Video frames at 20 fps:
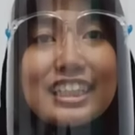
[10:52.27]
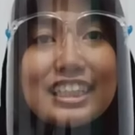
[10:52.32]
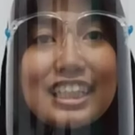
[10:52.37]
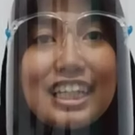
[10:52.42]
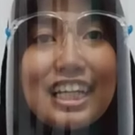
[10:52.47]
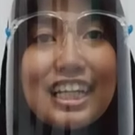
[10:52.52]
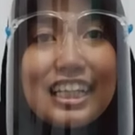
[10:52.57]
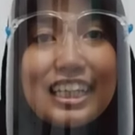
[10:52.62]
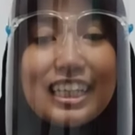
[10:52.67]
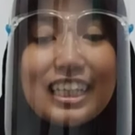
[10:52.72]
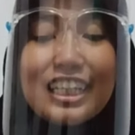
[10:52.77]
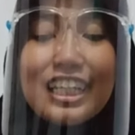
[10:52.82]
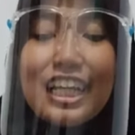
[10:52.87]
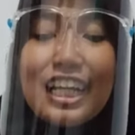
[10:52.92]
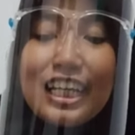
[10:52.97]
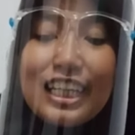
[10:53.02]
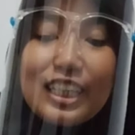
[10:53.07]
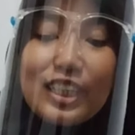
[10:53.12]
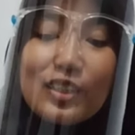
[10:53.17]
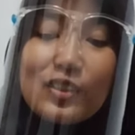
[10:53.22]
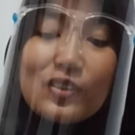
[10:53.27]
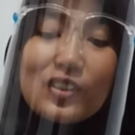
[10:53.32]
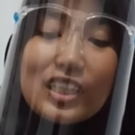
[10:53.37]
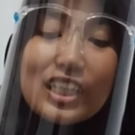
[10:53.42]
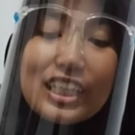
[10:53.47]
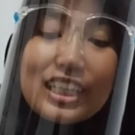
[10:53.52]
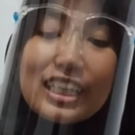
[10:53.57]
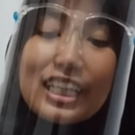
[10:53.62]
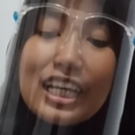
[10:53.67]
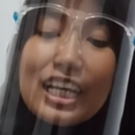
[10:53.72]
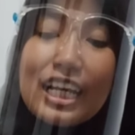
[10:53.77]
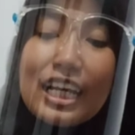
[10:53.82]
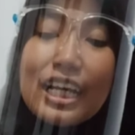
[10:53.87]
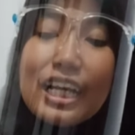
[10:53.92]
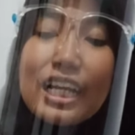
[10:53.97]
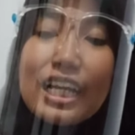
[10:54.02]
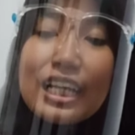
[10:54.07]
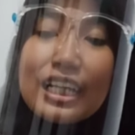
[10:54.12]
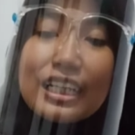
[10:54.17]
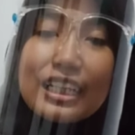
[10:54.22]
terakhir yaitu kita
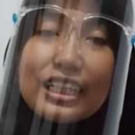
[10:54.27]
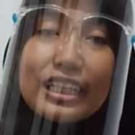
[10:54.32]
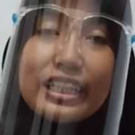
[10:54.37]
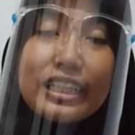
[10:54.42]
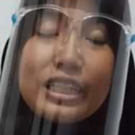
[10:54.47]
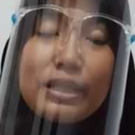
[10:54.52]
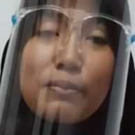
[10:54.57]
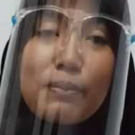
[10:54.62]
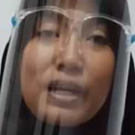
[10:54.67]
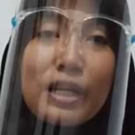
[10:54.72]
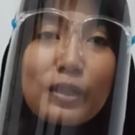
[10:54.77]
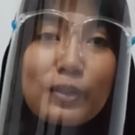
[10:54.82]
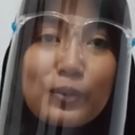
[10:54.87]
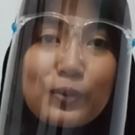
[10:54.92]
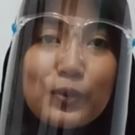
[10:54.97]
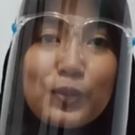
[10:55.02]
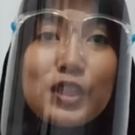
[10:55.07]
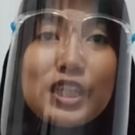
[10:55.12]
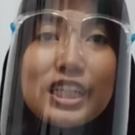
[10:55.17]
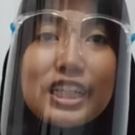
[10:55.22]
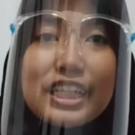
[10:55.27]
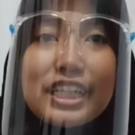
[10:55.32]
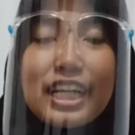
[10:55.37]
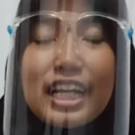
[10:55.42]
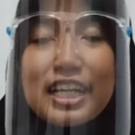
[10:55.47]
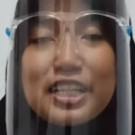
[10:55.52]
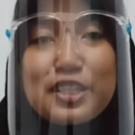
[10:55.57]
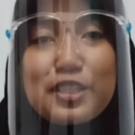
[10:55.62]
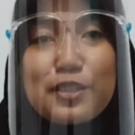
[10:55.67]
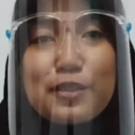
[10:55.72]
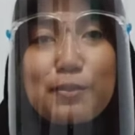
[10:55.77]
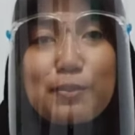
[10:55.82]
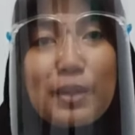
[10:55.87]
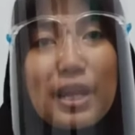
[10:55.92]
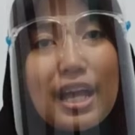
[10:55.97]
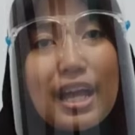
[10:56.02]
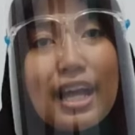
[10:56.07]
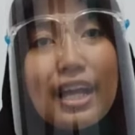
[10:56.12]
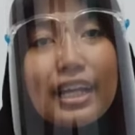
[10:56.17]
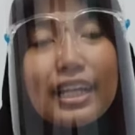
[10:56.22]
liliti paku dengan
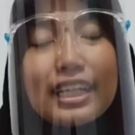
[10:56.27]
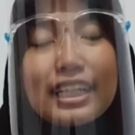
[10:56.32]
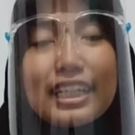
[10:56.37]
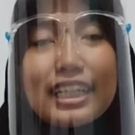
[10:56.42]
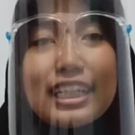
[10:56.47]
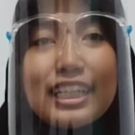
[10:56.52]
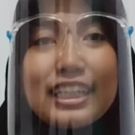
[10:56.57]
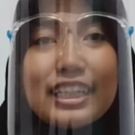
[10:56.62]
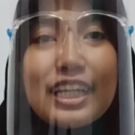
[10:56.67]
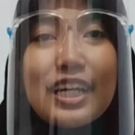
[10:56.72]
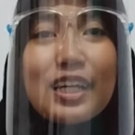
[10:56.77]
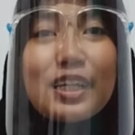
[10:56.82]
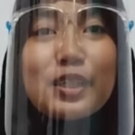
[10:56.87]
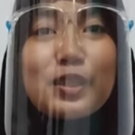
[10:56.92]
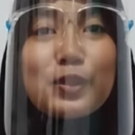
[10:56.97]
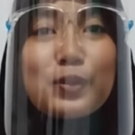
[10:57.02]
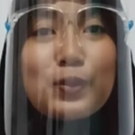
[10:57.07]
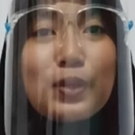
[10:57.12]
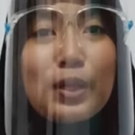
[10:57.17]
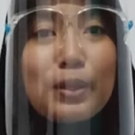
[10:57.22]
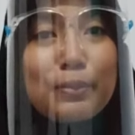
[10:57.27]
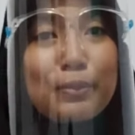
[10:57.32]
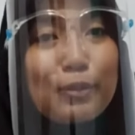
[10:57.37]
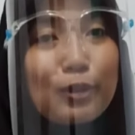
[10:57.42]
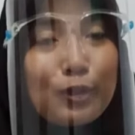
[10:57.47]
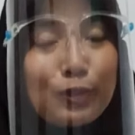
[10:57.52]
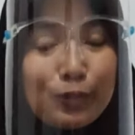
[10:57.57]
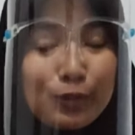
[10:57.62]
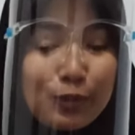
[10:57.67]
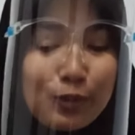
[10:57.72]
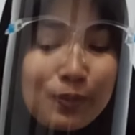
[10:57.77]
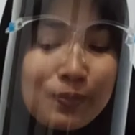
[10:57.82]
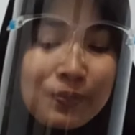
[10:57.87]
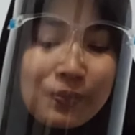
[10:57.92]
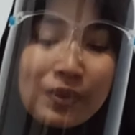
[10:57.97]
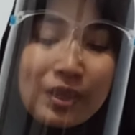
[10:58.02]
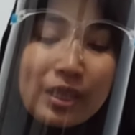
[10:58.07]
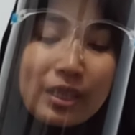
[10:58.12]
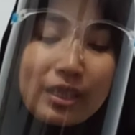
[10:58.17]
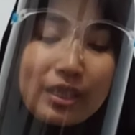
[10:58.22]
jumlah lilitan 20
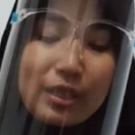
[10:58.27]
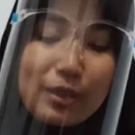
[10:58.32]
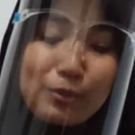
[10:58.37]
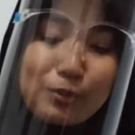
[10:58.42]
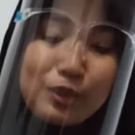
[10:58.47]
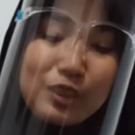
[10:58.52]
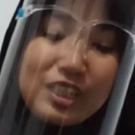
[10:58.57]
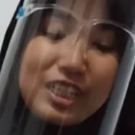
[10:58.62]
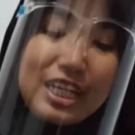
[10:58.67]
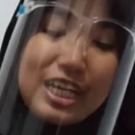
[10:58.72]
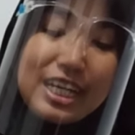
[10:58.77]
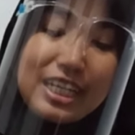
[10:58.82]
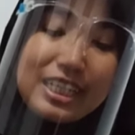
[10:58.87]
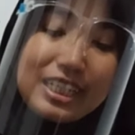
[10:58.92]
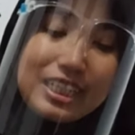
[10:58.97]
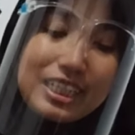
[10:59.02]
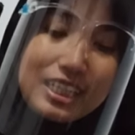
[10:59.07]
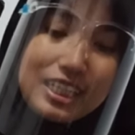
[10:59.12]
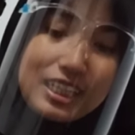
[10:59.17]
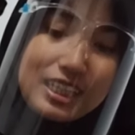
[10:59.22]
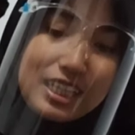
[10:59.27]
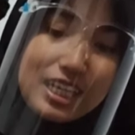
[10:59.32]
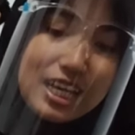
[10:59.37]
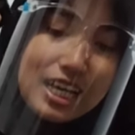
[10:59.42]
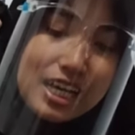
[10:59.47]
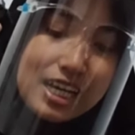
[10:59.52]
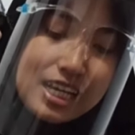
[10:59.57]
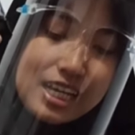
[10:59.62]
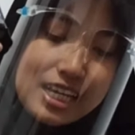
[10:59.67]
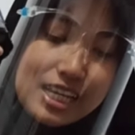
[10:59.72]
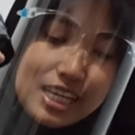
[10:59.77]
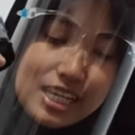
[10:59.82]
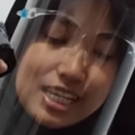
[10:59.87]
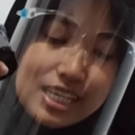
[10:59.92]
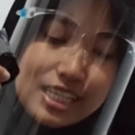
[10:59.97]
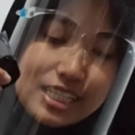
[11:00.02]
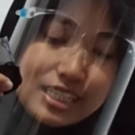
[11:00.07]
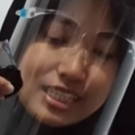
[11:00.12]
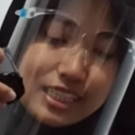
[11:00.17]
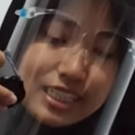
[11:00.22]
kemudian kita
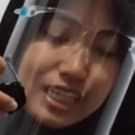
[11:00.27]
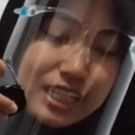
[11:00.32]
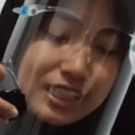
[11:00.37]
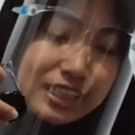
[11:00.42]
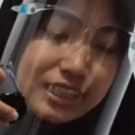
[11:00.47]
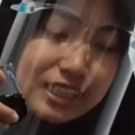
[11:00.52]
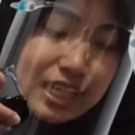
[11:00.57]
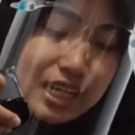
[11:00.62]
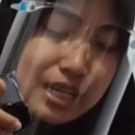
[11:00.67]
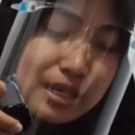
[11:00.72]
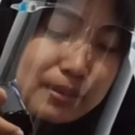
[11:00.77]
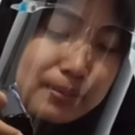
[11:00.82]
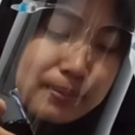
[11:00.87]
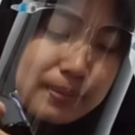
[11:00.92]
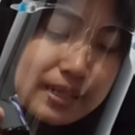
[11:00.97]
dekatkan